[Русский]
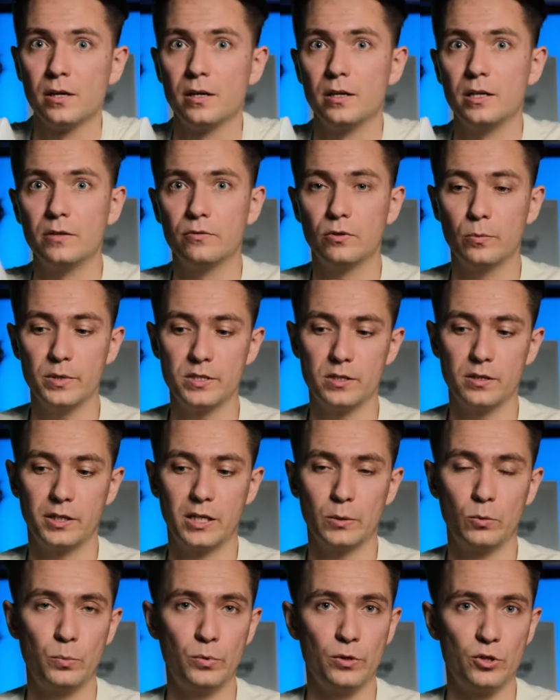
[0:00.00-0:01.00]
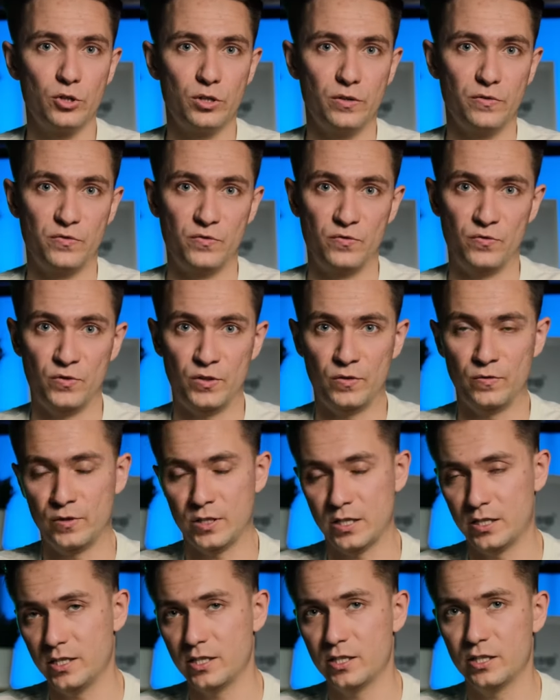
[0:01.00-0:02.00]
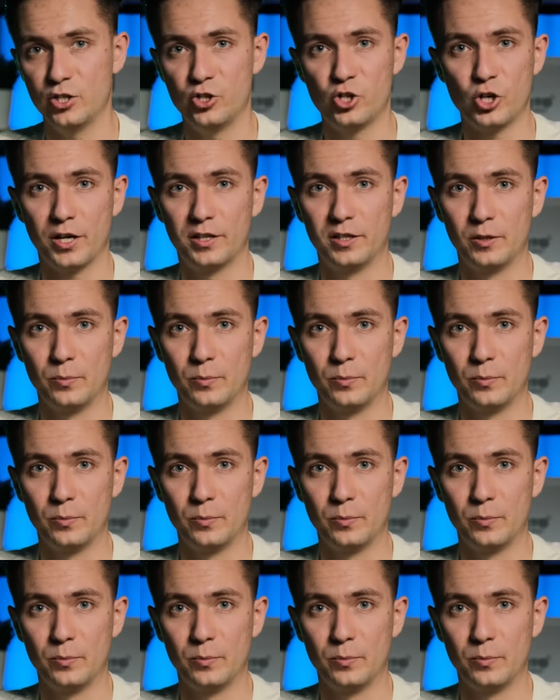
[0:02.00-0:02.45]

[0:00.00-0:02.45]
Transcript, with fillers: И вы быстренько ему пишете в соседский чат,